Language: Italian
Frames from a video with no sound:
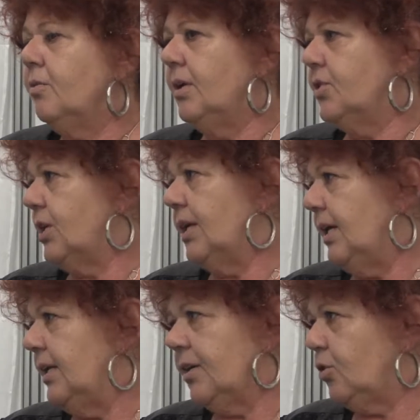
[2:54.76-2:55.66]
quindi c'è
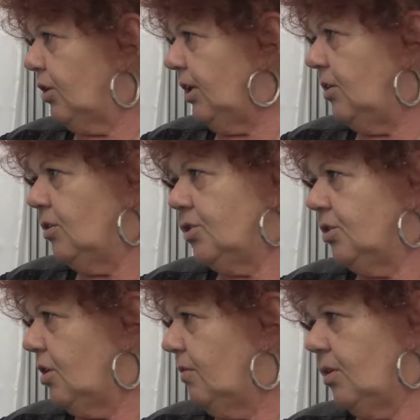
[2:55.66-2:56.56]
lei da Torino, ci
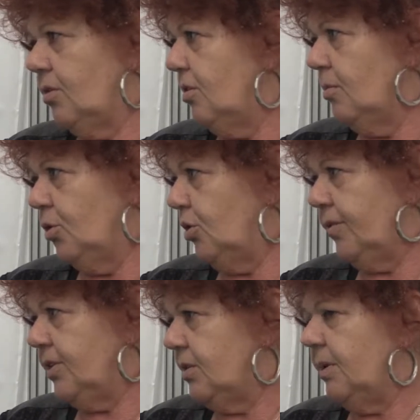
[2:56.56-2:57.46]
trovano molto
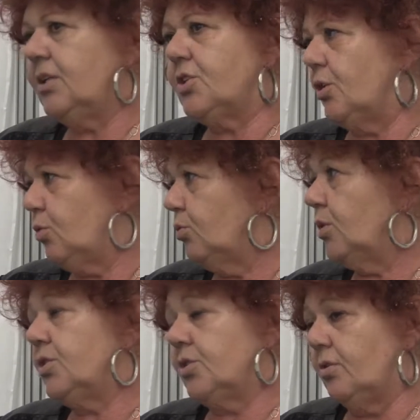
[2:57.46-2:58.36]
facilmente, c'è
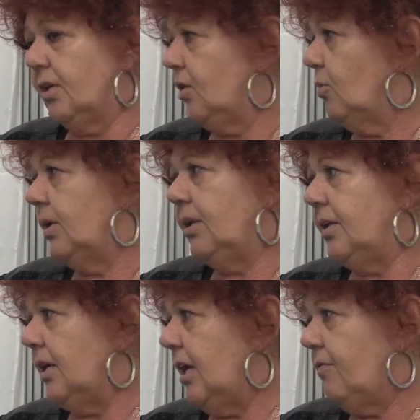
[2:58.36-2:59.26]
tutto, ci sono anche i numeri di
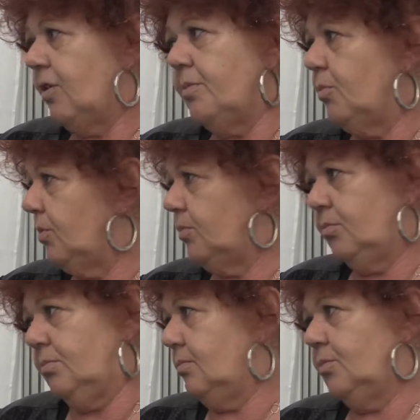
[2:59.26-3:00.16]
telefono, abbiamo
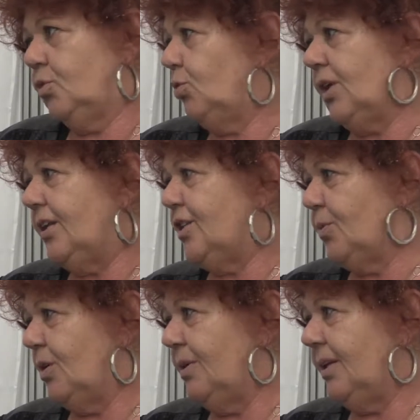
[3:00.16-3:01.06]
tutta la
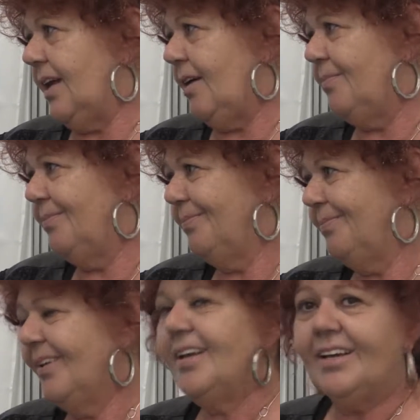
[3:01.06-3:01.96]
disponibilità.
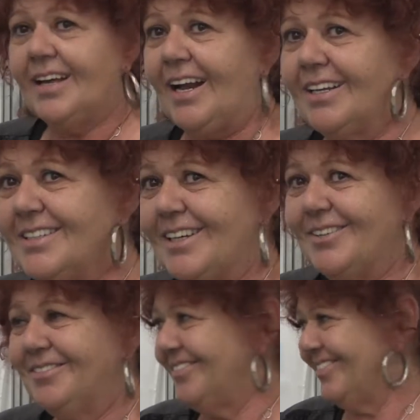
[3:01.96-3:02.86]

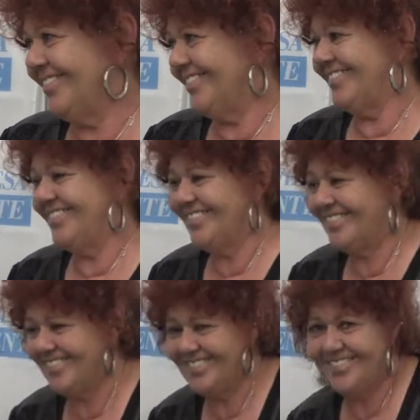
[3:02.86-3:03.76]
Grazie. C'è chi va
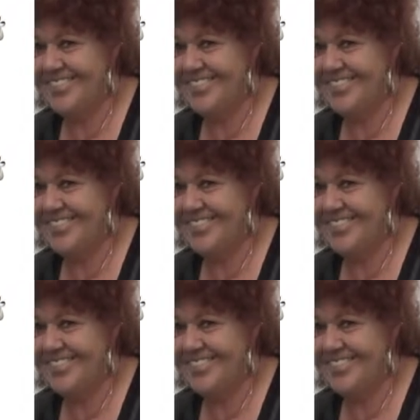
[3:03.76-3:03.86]
tutto